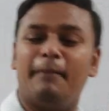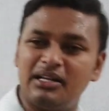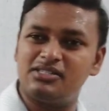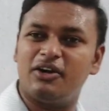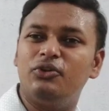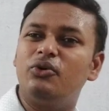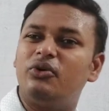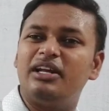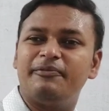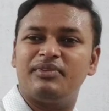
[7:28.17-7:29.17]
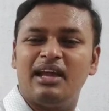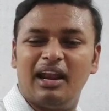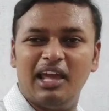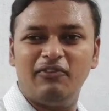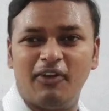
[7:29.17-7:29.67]
మనం చదువుకొని
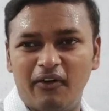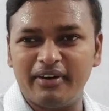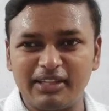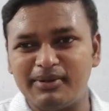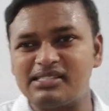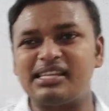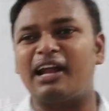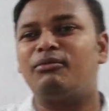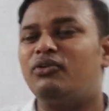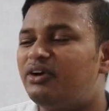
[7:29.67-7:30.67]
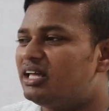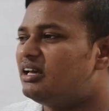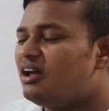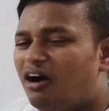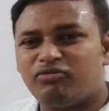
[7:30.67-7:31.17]
లైఫ్లో ఉన్నతమైన స్థానంలో ఉండి
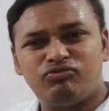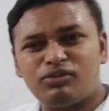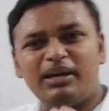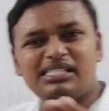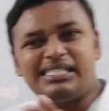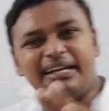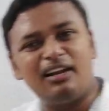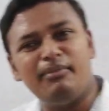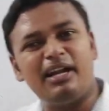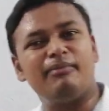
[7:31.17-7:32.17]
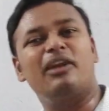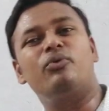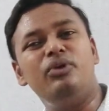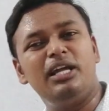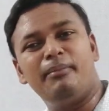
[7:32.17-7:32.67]
అద్భుతమైన సెటిల్మెంట్ మనకు
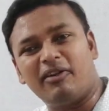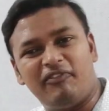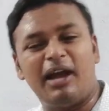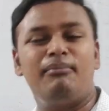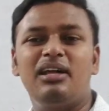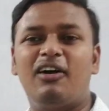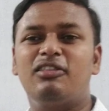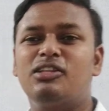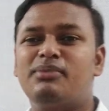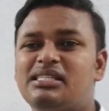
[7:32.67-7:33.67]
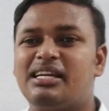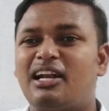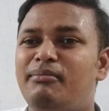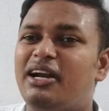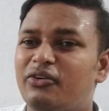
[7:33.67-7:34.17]
ఉండి మన ఫ్యామిలీకి అద్భుతమైన
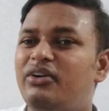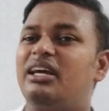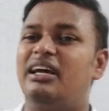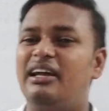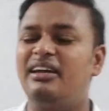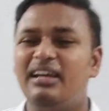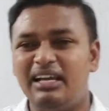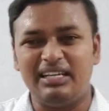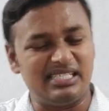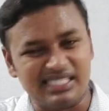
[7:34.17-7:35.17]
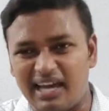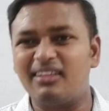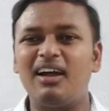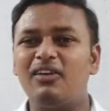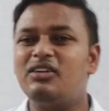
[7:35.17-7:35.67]
సెటిల్మెంట్ ఉంటే ఈ
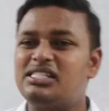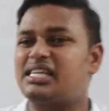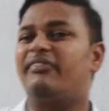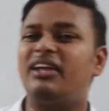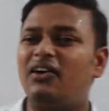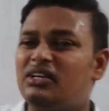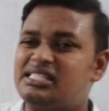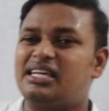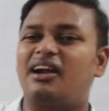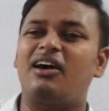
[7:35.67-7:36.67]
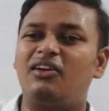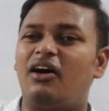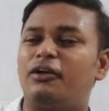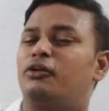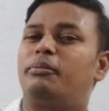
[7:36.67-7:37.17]
సరదాలు ఈ సందడులు ఈ శకార్లు
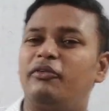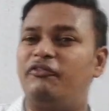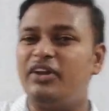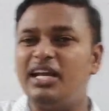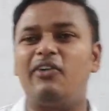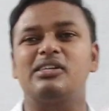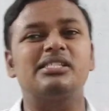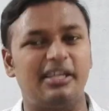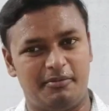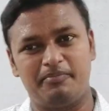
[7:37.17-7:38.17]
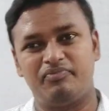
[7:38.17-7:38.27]
ఆడేటప్పుడు ఫ్రీగా వస్తాయి